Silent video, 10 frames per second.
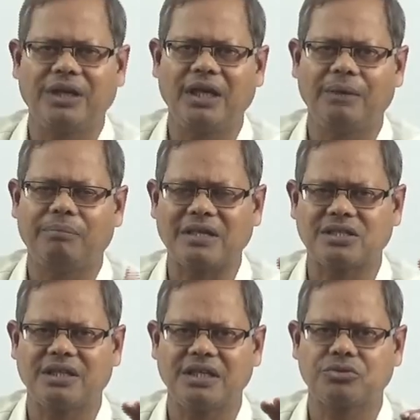డిగ్రీ
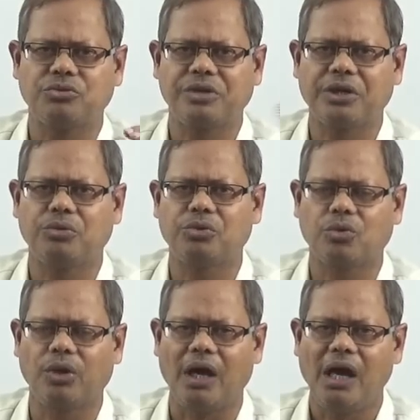పర్సంటేజ్ కొంచెం ఎక్కువ
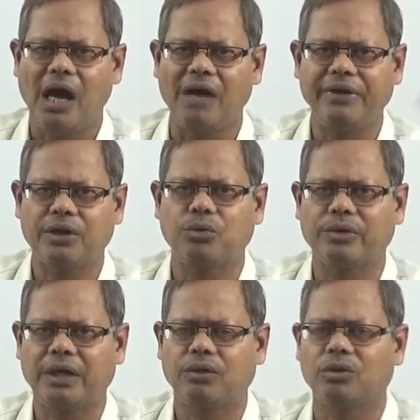కూడా అవి ఎక్కువ
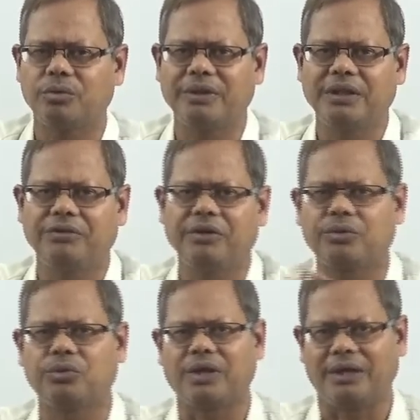ఉంటాయి కొంతమందికి ఇవి
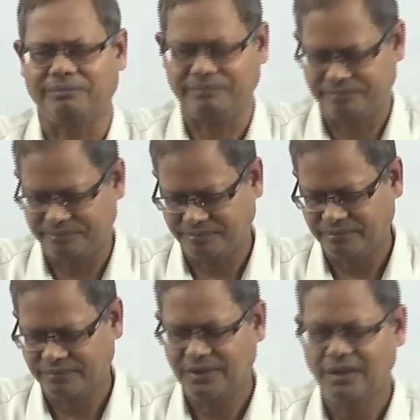ఎక్కువ ఉంటాయి
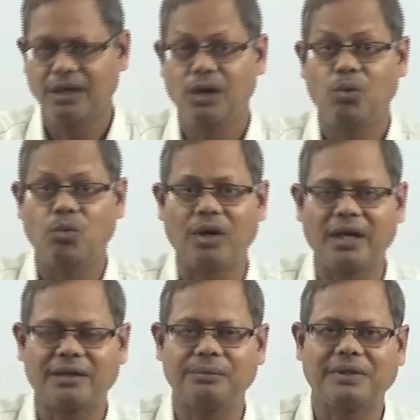
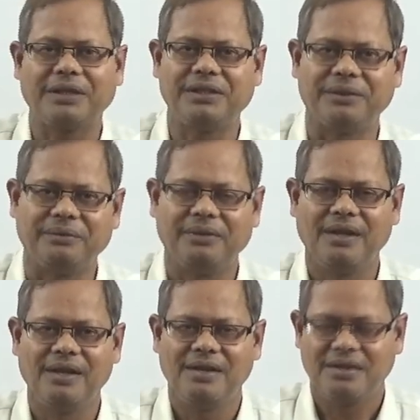ఉండటం తథ్యం
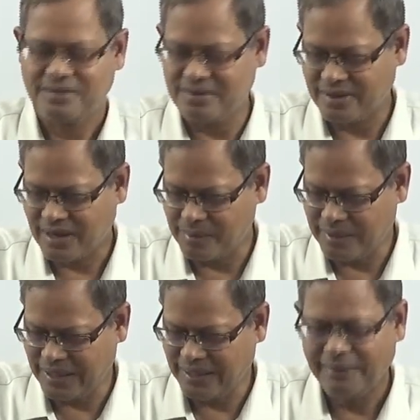
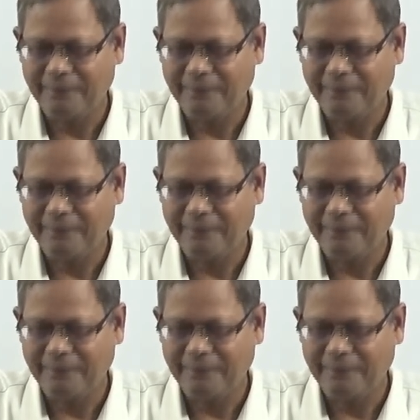కాబట్టి